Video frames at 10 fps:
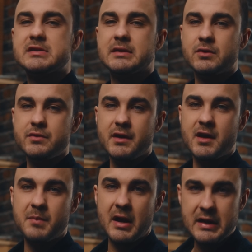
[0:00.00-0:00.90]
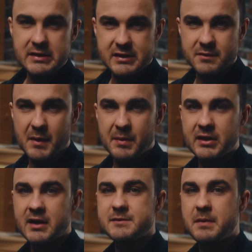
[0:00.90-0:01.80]
сотрудники полиции
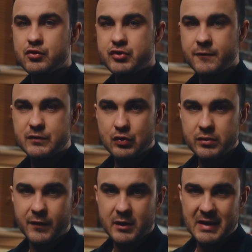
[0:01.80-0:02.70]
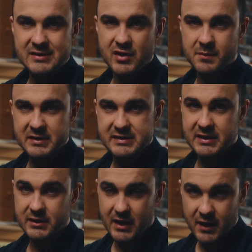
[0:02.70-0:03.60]
попытались получить всю информацию о
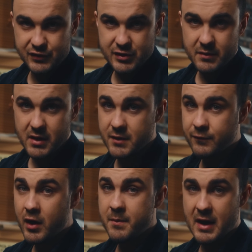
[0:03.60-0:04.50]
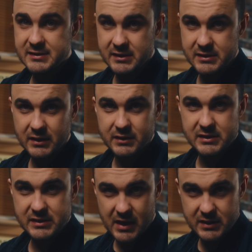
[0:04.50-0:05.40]
пострадавшем и его обязанностях на
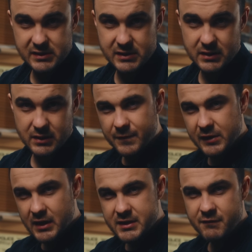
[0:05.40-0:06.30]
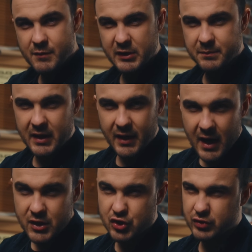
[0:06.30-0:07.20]
станции. Детективы
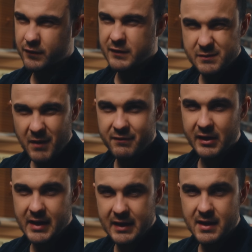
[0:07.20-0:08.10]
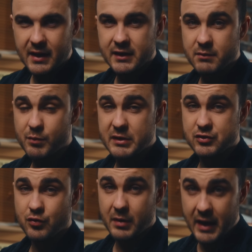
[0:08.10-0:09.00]
предполагали, что весьма вероятно к этому
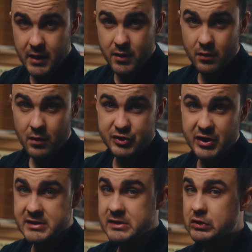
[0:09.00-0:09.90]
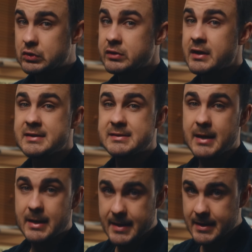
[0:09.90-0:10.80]
преступлению причастен кто-то из
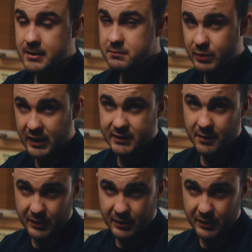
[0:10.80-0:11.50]
коллег Брэда